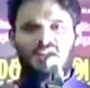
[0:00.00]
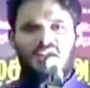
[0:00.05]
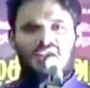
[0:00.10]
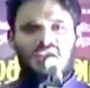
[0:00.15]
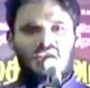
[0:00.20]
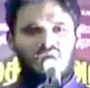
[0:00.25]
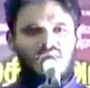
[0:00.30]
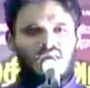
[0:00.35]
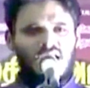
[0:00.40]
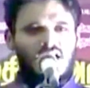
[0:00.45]

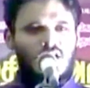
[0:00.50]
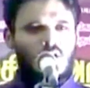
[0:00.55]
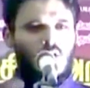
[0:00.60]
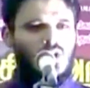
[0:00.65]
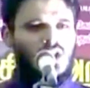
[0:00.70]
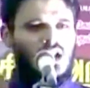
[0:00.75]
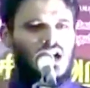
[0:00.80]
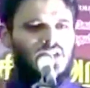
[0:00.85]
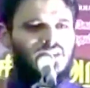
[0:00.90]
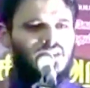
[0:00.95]
கவலை
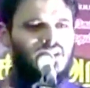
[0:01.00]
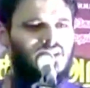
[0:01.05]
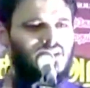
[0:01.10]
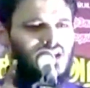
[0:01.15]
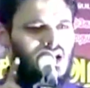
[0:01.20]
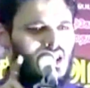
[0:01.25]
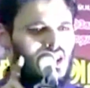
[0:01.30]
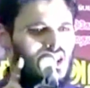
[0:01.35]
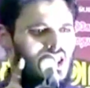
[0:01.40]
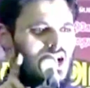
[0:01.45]
கொள்ளாதே
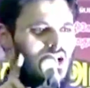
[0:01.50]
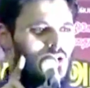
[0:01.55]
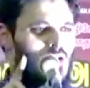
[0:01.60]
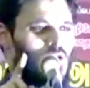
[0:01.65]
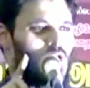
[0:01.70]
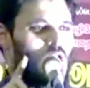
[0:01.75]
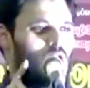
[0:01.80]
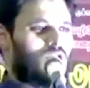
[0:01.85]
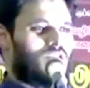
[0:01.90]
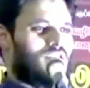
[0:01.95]
அல்லாஹ்
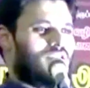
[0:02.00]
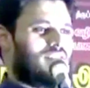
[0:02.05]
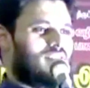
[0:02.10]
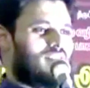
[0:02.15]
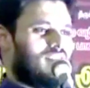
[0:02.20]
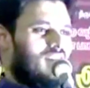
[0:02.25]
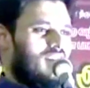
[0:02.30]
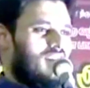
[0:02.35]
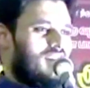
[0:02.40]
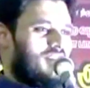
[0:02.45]
உன்னோடு
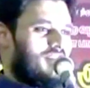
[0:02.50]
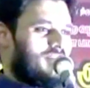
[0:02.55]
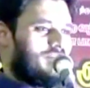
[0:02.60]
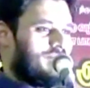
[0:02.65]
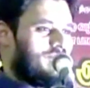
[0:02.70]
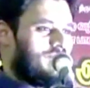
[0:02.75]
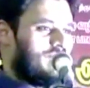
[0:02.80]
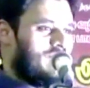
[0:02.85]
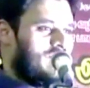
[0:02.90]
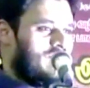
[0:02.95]
இருக்கிறான்
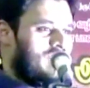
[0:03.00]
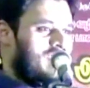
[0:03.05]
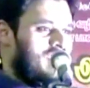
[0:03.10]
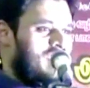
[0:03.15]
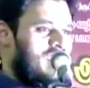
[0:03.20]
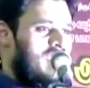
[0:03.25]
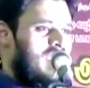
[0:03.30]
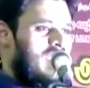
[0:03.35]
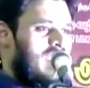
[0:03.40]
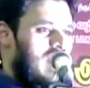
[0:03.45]

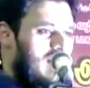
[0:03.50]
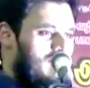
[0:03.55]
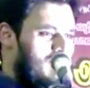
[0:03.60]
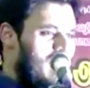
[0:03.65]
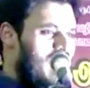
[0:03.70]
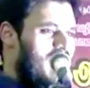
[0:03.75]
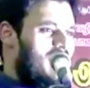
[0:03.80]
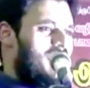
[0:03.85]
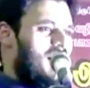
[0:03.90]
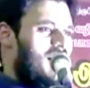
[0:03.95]

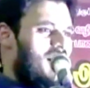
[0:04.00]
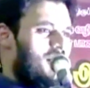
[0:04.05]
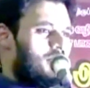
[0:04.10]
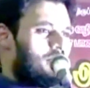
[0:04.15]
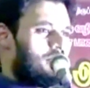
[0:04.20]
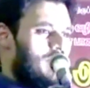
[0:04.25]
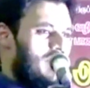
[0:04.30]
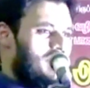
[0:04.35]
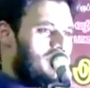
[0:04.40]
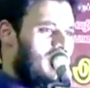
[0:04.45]
கவலையா
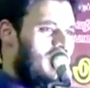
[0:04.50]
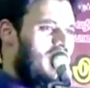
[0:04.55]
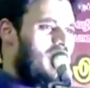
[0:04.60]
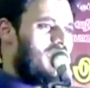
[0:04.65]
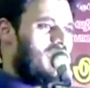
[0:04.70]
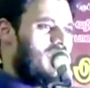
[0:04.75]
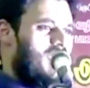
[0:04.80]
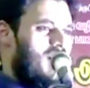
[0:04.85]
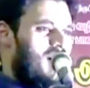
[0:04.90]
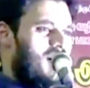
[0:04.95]

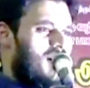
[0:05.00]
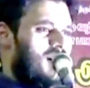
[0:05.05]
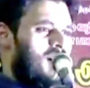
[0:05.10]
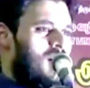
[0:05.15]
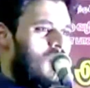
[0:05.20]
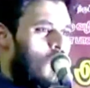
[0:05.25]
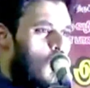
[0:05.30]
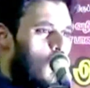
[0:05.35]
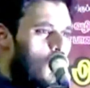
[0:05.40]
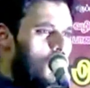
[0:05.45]
பிரச்சனைகளா
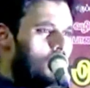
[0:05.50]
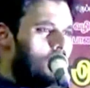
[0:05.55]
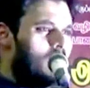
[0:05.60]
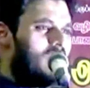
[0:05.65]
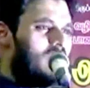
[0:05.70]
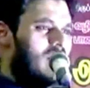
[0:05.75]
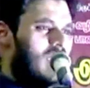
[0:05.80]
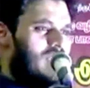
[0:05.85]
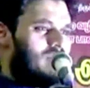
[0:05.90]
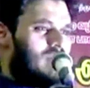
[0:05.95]
குடும்ப
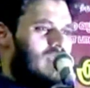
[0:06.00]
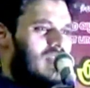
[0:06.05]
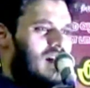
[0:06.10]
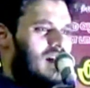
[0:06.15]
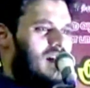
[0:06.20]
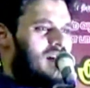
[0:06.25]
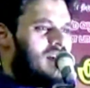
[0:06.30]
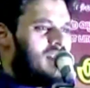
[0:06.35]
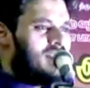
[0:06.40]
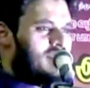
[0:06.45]
வாழ்விலா
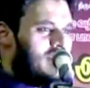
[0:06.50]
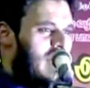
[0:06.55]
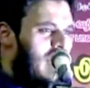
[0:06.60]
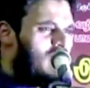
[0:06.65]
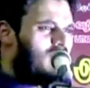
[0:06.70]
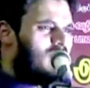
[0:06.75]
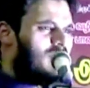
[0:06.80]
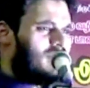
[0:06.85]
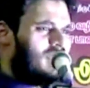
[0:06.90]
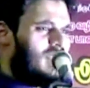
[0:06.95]

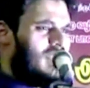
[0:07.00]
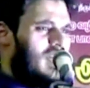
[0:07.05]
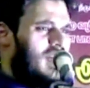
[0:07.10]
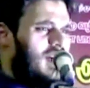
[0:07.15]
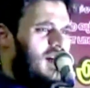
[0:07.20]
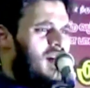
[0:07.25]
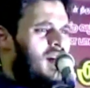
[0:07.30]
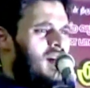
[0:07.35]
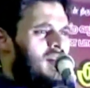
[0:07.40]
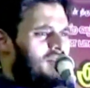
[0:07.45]
செல்வத்திலா
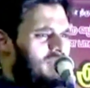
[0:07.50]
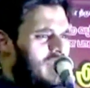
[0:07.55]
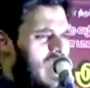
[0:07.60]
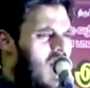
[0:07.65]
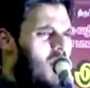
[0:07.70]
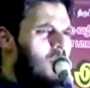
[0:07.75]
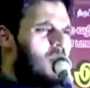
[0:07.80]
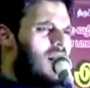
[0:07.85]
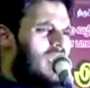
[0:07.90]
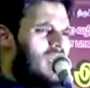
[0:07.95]

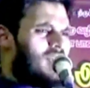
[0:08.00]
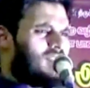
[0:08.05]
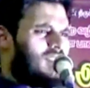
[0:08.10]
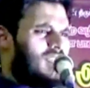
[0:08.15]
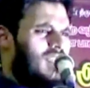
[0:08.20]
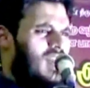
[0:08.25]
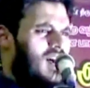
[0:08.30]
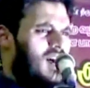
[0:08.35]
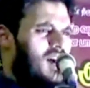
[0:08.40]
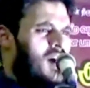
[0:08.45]

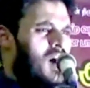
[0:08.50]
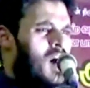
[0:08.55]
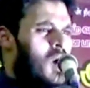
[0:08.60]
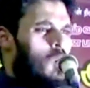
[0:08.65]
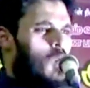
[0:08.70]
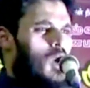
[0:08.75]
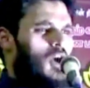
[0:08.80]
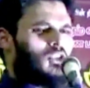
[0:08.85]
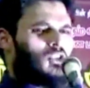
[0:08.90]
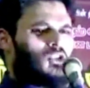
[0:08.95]
வியாபாரத்திலா
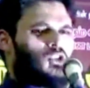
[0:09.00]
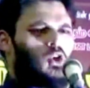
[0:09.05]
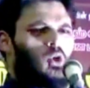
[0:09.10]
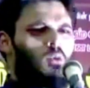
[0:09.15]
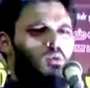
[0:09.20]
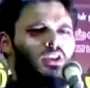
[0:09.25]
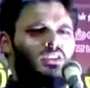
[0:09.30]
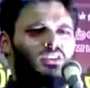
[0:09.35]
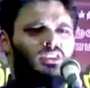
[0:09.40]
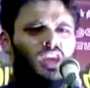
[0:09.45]

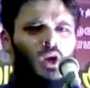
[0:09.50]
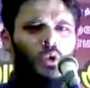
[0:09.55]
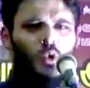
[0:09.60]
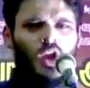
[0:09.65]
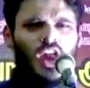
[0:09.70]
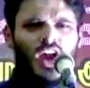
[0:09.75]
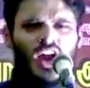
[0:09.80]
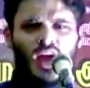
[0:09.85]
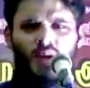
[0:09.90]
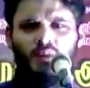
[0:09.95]
ஒட்டுமொத்த
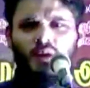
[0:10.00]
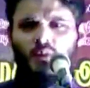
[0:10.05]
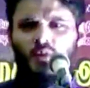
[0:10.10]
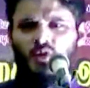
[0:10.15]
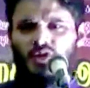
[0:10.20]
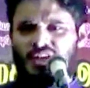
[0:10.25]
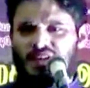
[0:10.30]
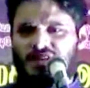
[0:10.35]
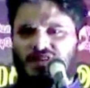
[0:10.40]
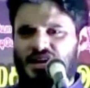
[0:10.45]
உலகமும்
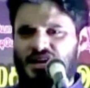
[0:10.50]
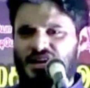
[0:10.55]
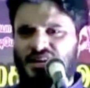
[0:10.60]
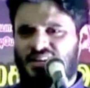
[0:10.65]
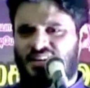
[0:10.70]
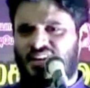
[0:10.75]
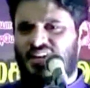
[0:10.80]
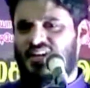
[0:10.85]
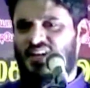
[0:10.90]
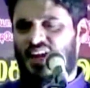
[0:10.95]
உன்னை
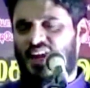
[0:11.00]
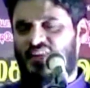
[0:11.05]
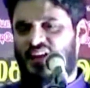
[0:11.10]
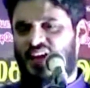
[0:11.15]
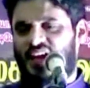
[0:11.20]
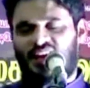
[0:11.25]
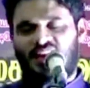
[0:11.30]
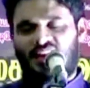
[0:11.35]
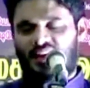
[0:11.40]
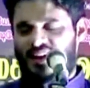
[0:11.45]

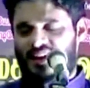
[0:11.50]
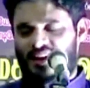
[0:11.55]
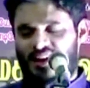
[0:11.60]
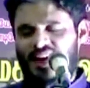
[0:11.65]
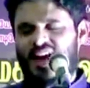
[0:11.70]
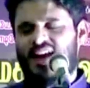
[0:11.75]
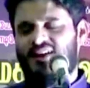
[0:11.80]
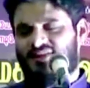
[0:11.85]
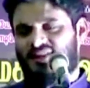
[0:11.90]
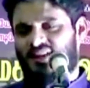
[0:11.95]
நெருக்குகிறதா
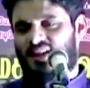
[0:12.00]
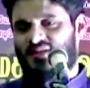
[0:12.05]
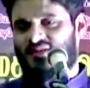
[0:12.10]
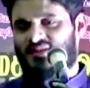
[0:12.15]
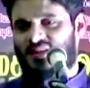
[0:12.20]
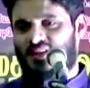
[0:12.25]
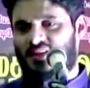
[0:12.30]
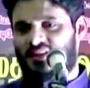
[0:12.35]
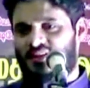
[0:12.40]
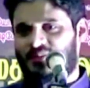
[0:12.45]
லா
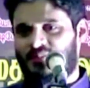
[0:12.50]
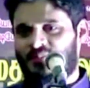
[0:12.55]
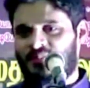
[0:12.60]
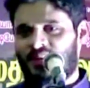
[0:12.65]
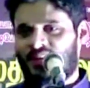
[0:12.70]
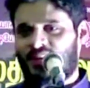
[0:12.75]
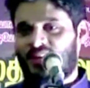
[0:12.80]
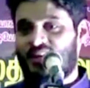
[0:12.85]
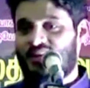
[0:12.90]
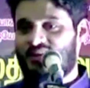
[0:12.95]
தஹ்சன்
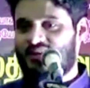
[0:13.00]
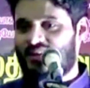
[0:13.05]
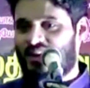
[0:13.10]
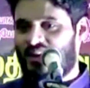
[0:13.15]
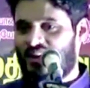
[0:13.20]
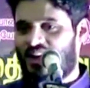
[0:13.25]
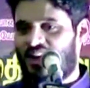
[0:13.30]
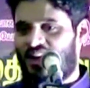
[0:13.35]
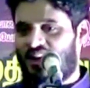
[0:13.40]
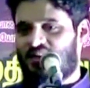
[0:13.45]

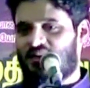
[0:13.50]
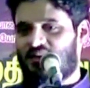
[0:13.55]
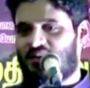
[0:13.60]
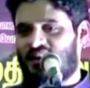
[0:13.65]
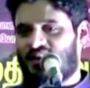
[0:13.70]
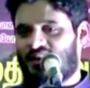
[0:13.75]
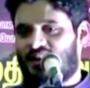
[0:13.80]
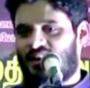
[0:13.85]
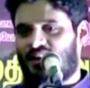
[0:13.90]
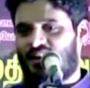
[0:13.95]

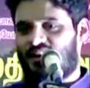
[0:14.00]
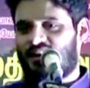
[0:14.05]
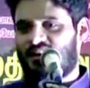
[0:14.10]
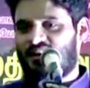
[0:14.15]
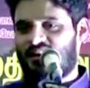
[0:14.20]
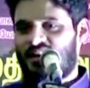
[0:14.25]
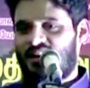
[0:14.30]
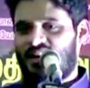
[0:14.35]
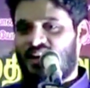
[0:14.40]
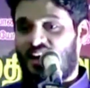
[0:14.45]
இன்னல்லாஹ்மானா
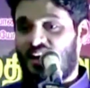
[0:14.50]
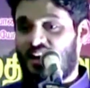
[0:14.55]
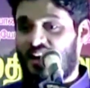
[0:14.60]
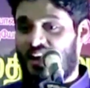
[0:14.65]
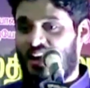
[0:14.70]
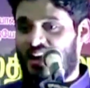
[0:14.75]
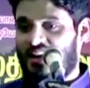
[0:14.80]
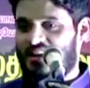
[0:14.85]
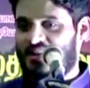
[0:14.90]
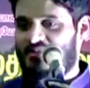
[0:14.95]

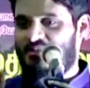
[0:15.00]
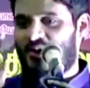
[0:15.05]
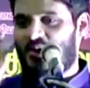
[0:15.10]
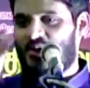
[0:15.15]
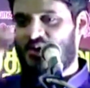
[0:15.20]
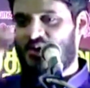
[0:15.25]
அல்லாஹ் எம்மோடு